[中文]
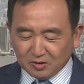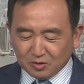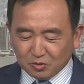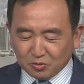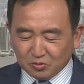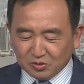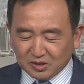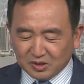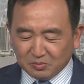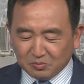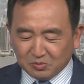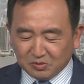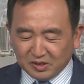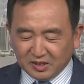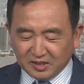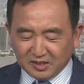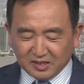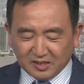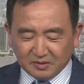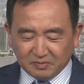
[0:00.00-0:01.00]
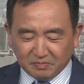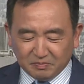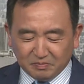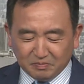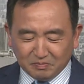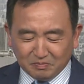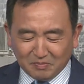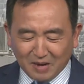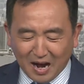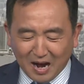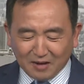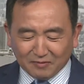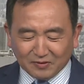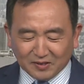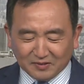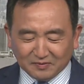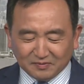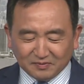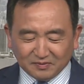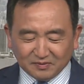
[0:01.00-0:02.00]
出其不意的麻
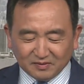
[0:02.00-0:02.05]
烦。